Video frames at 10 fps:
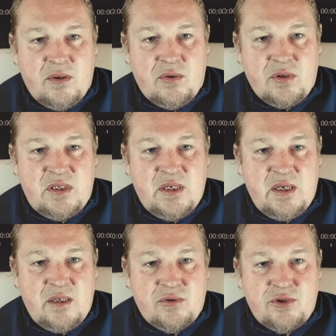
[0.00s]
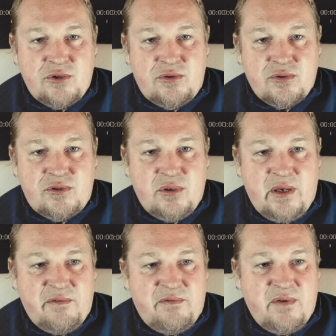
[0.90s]
Ok, donc je retourne
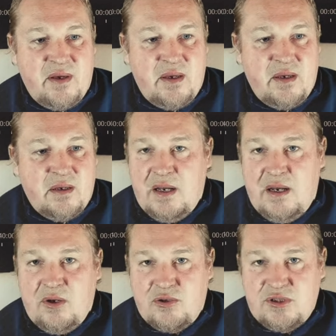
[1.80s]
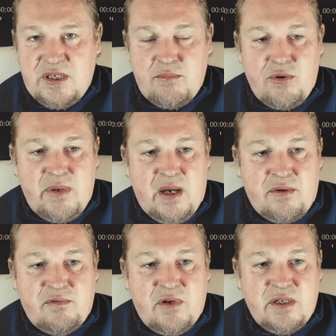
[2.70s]
sur effets, alors deuxième
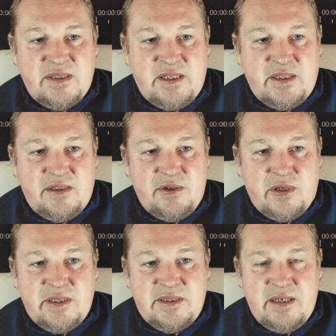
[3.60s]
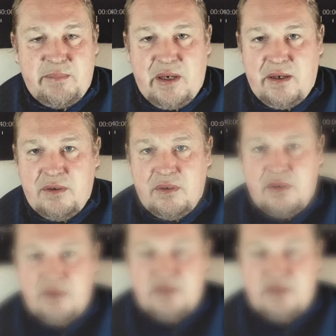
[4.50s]
remarque, on voit que c'est catégorisé par euh,